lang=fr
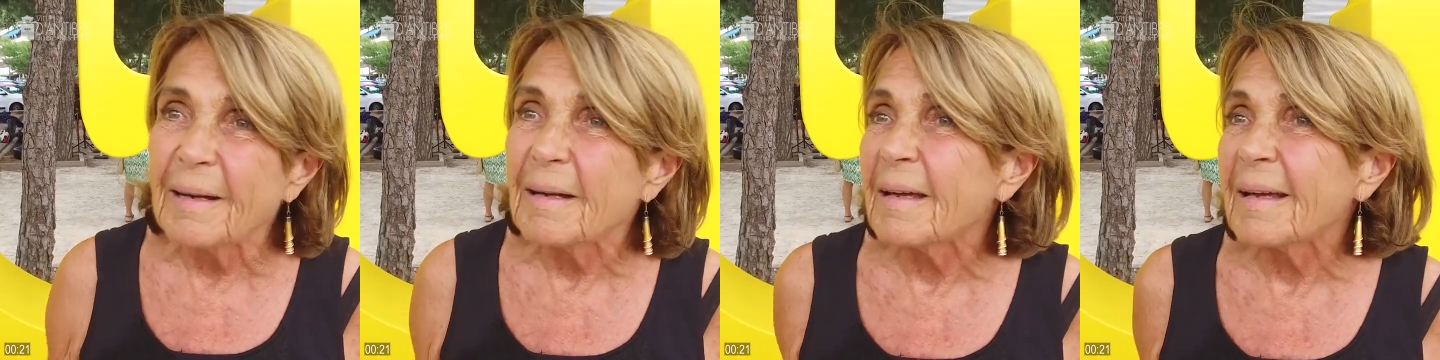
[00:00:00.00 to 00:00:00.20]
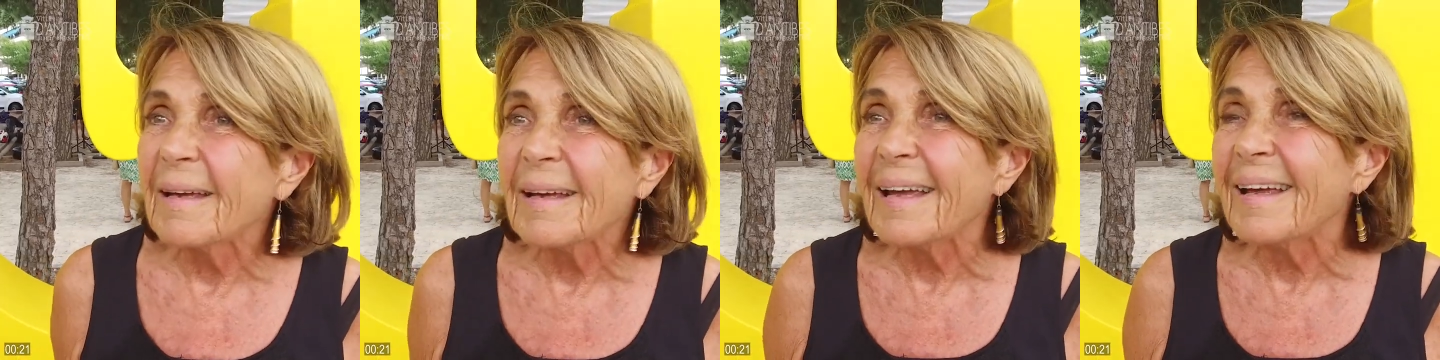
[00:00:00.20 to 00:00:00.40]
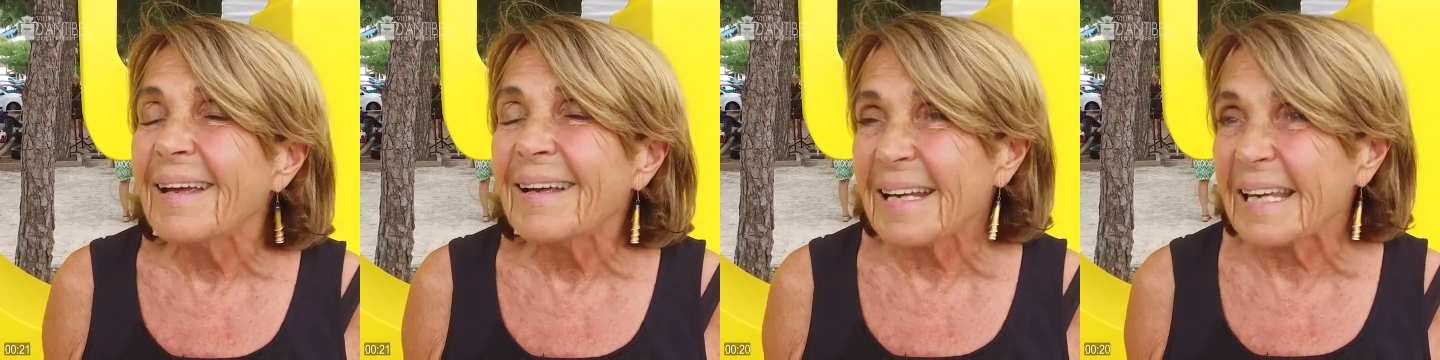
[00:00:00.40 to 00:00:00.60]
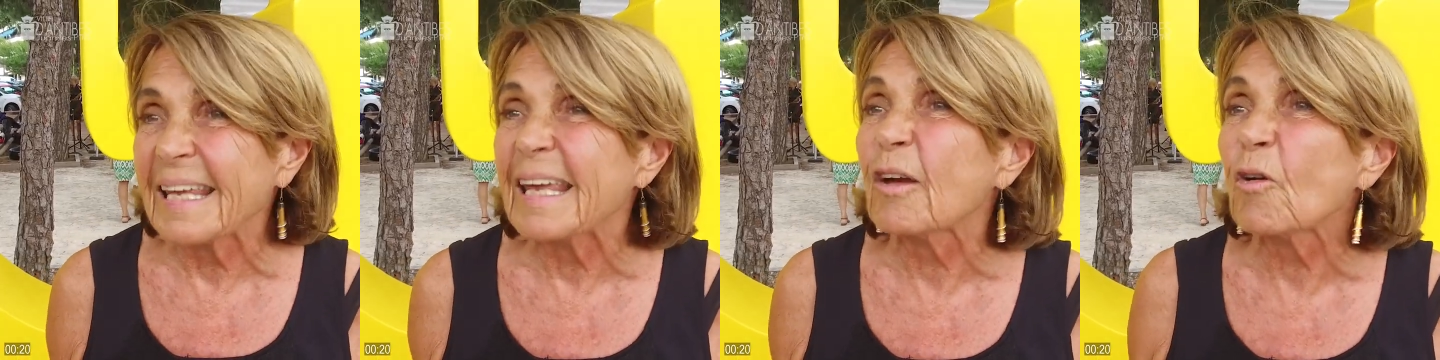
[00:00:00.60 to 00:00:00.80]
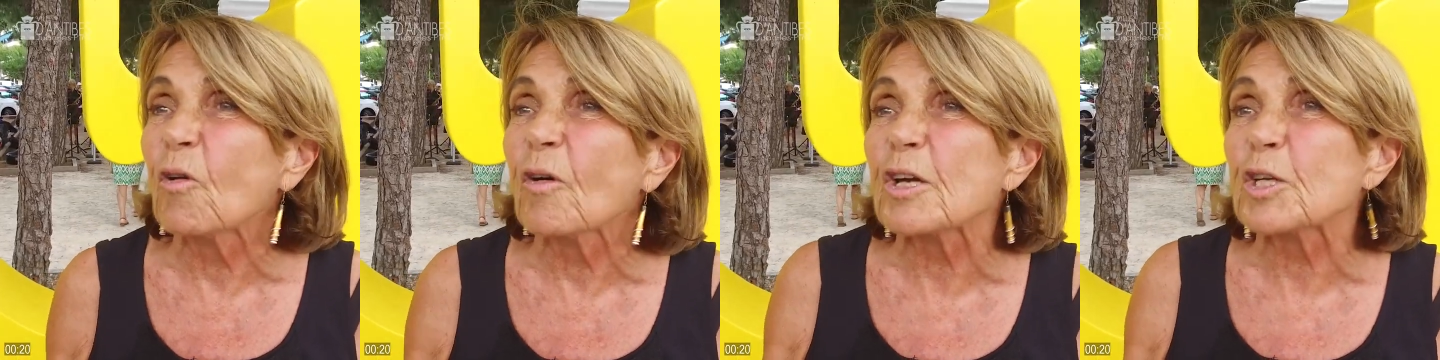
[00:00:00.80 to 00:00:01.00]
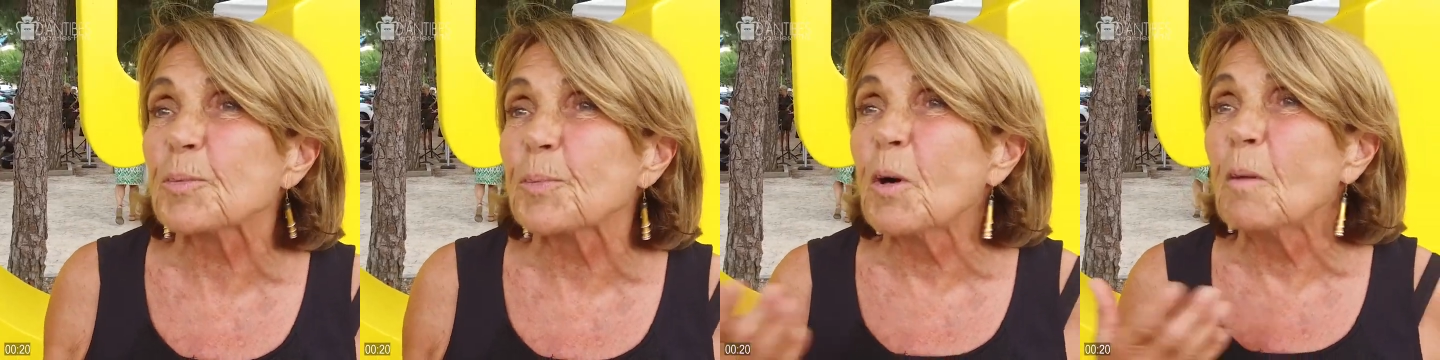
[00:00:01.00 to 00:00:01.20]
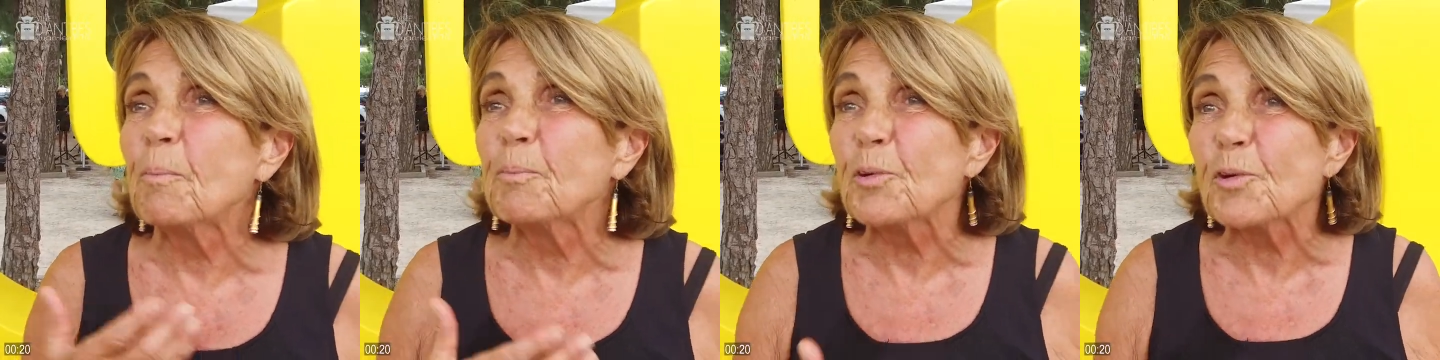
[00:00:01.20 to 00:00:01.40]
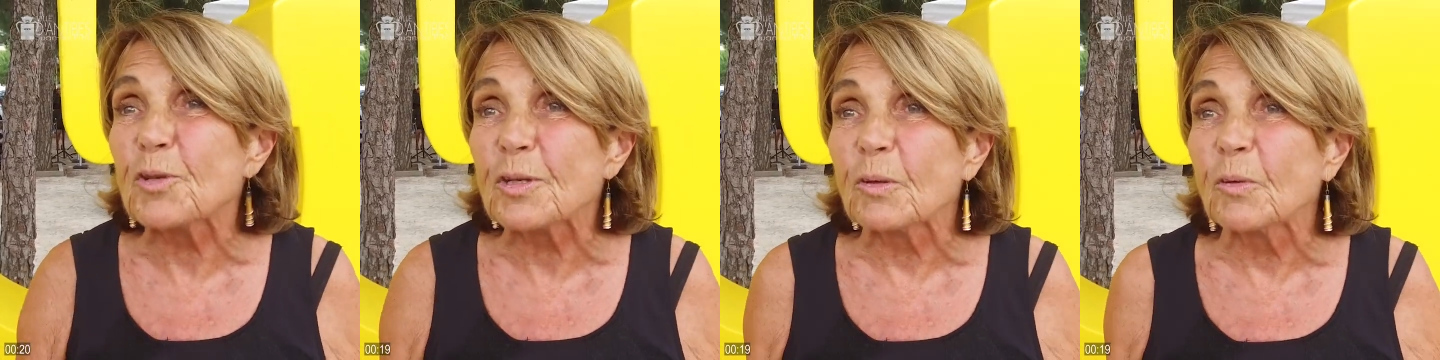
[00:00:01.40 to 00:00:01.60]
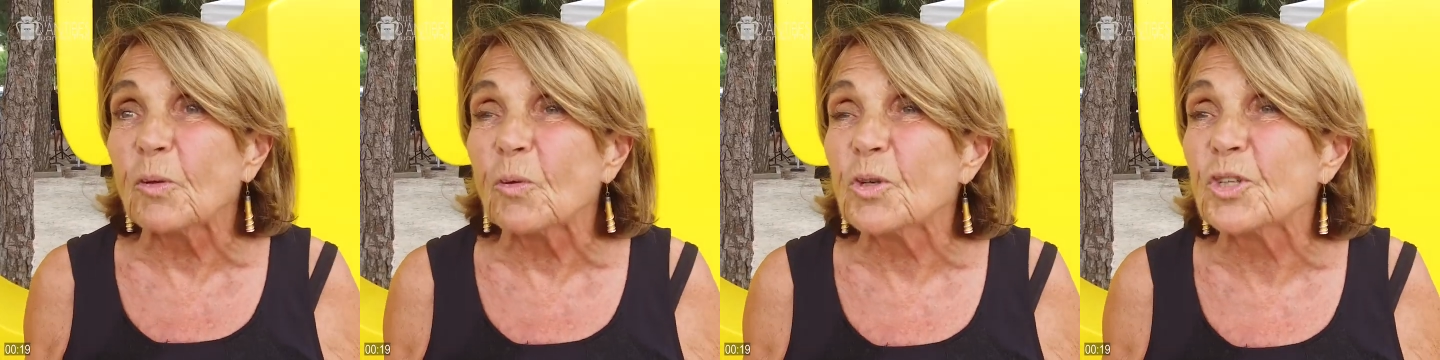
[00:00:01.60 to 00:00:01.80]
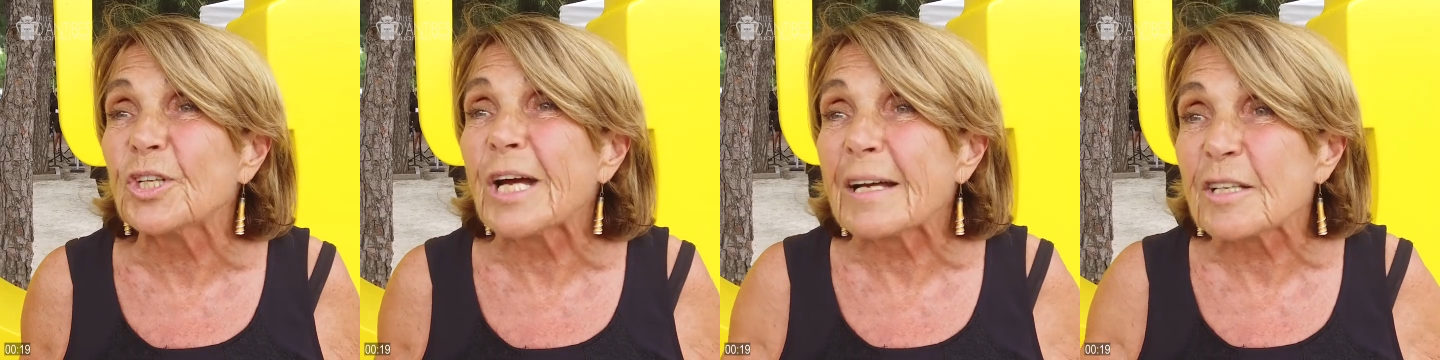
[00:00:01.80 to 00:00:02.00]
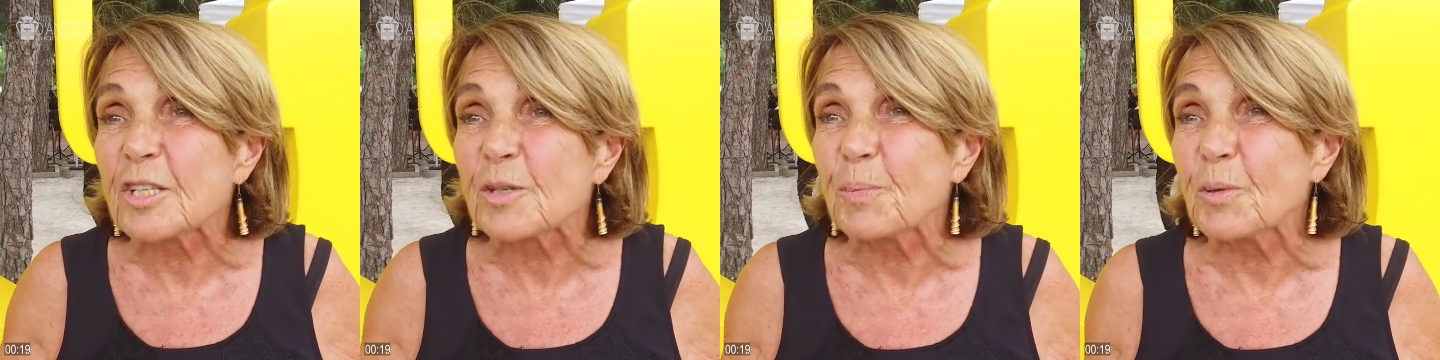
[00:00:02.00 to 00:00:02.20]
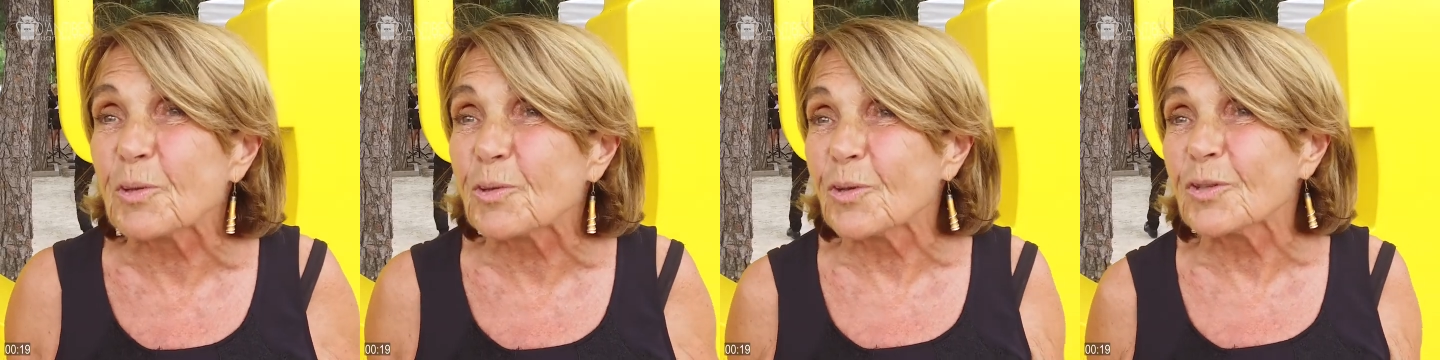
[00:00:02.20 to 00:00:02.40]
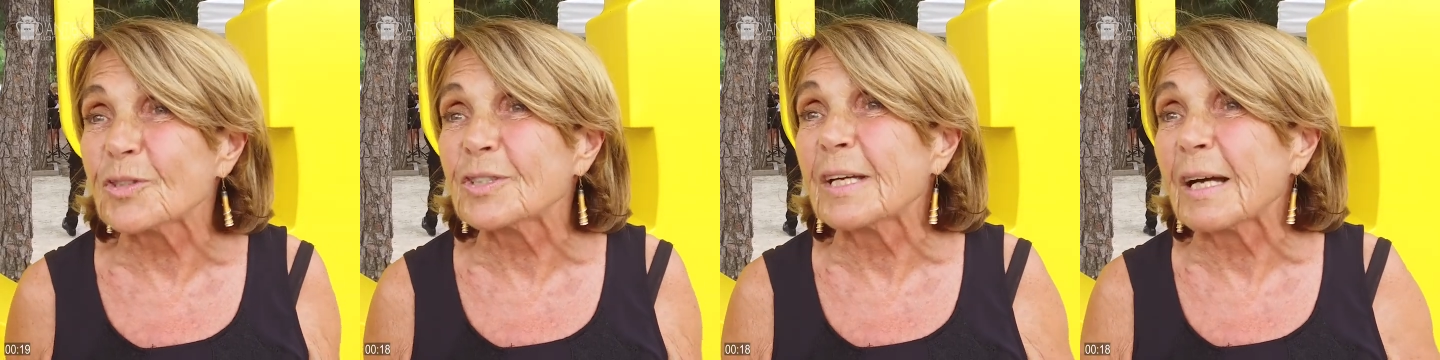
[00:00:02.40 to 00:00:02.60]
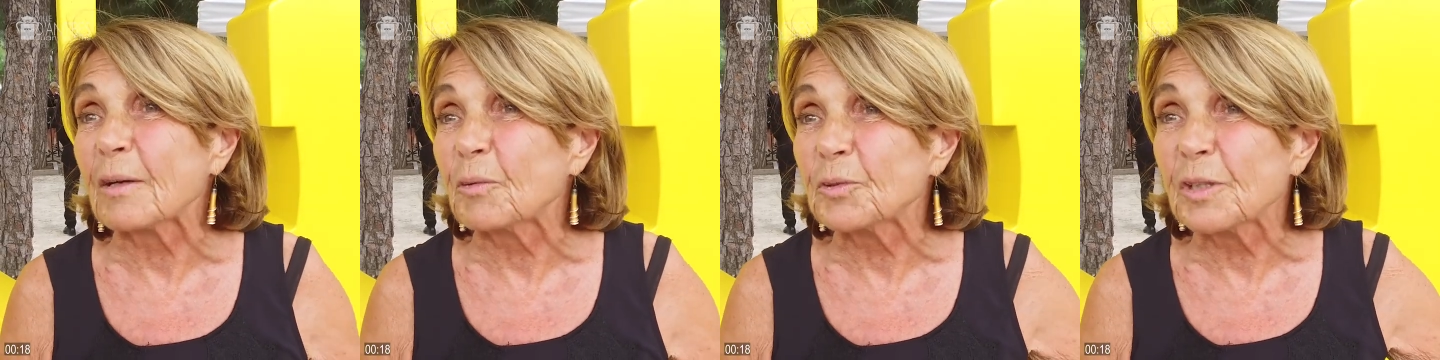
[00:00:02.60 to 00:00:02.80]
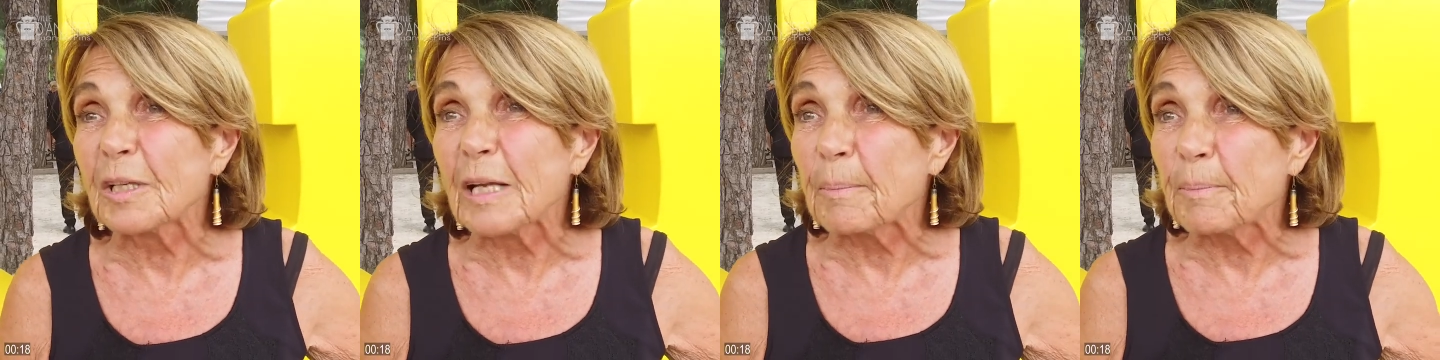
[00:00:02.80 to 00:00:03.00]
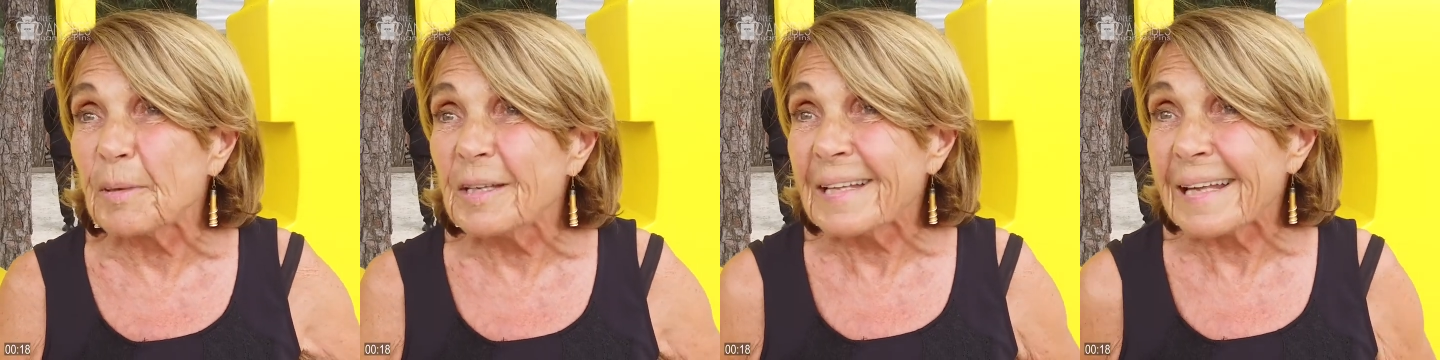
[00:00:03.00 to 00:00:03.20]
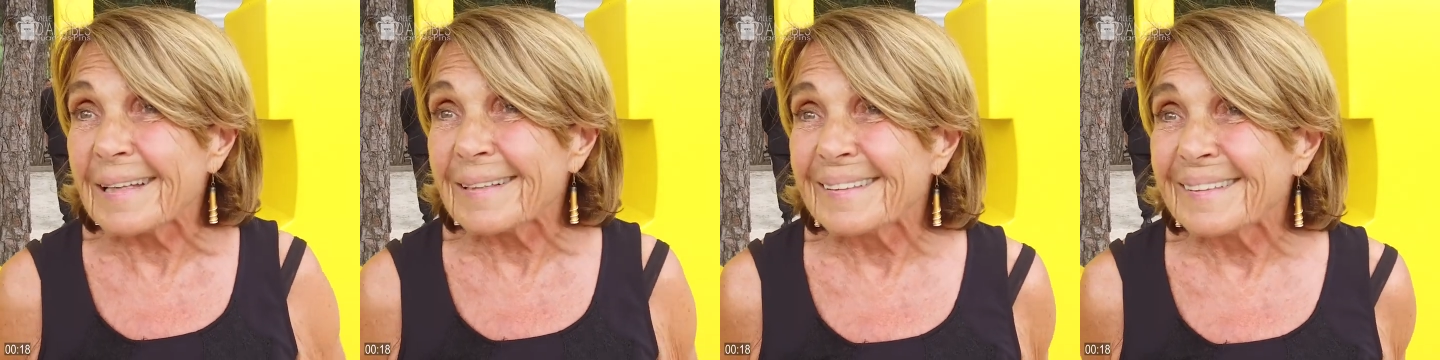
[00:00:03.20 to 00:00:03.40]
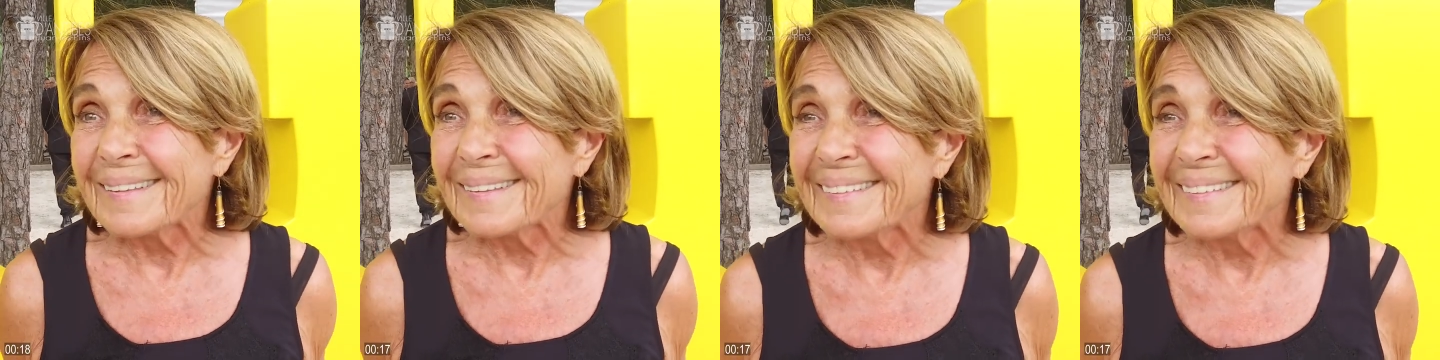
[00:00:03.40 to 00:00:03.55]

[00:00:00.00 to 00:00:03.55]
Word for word: Et qui correspond en plus au jazz puisque c'est à côté de la Pinède.